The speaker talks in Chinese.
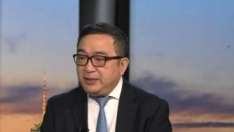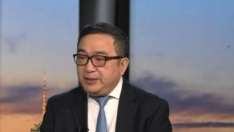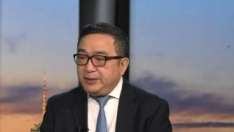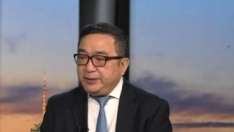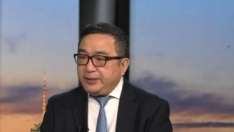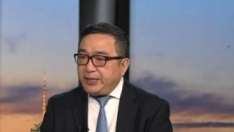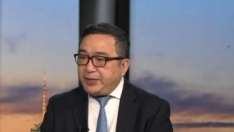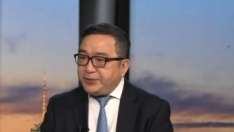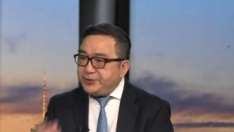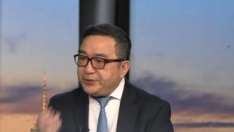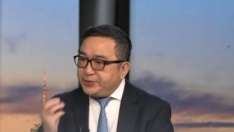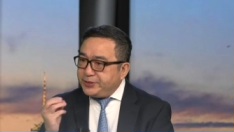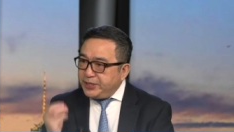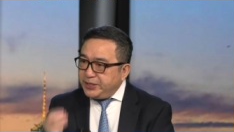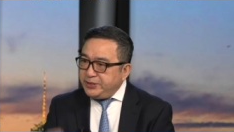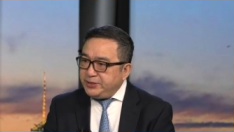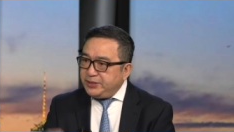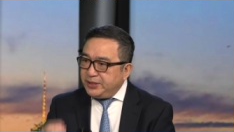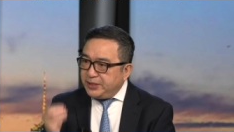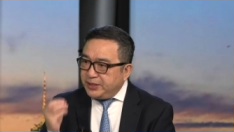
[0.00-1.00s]
但是
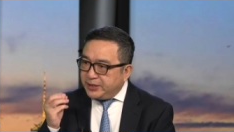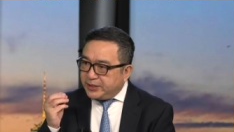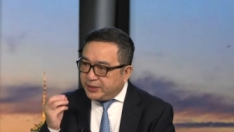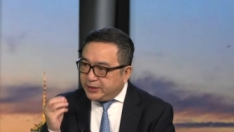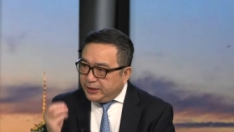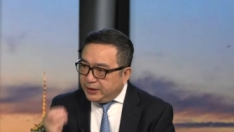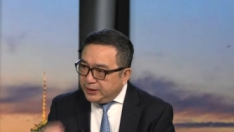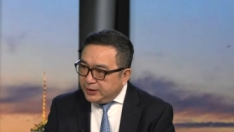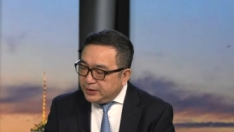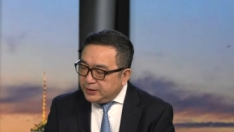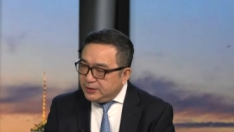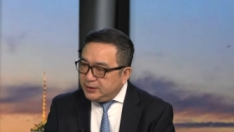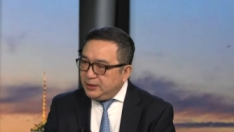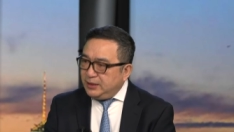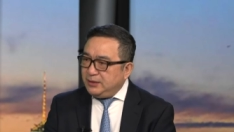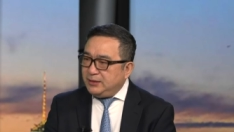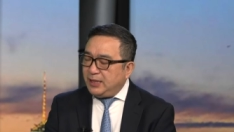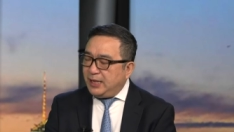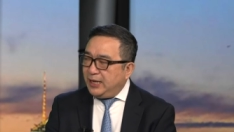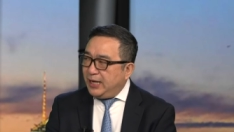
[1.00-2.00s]
真正的可
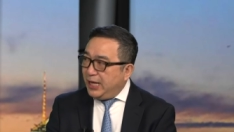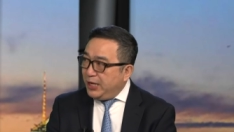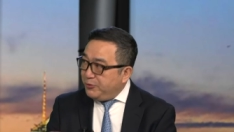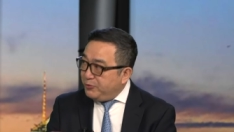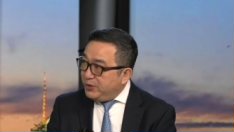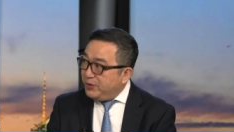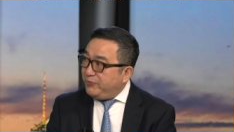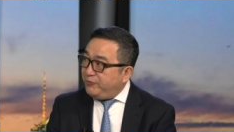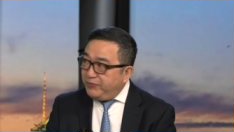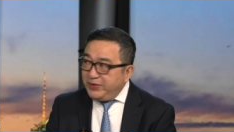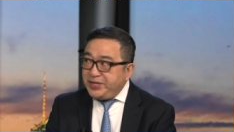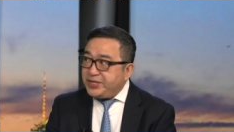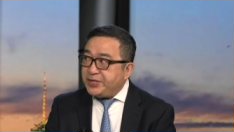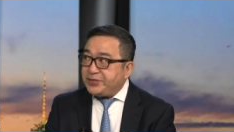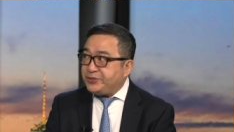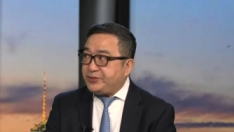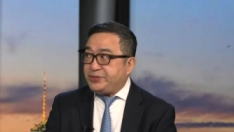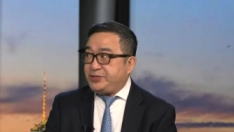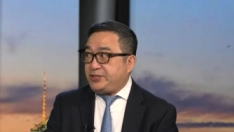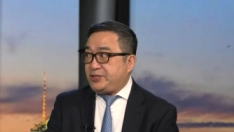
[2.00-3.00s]
信的来源非
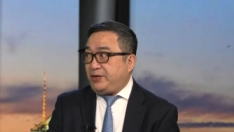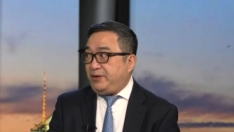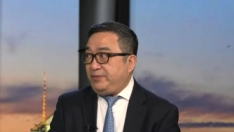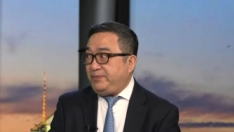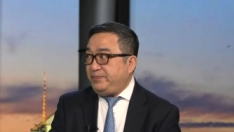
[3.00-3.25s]
常之少，